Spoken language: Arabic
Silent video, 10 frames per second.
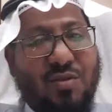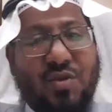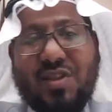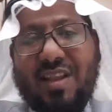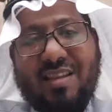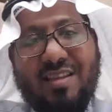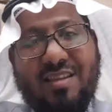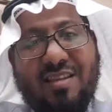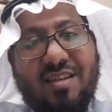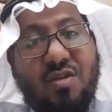حتى
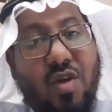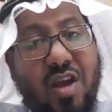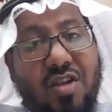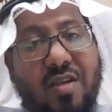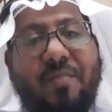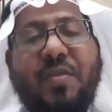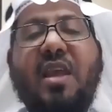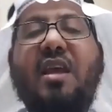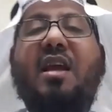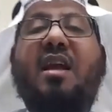إذا ضاقت عليهم
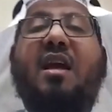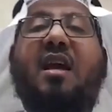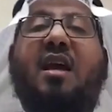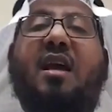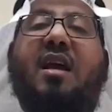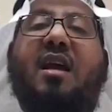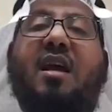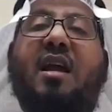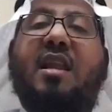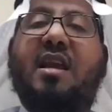الأرض بما
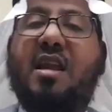رحبت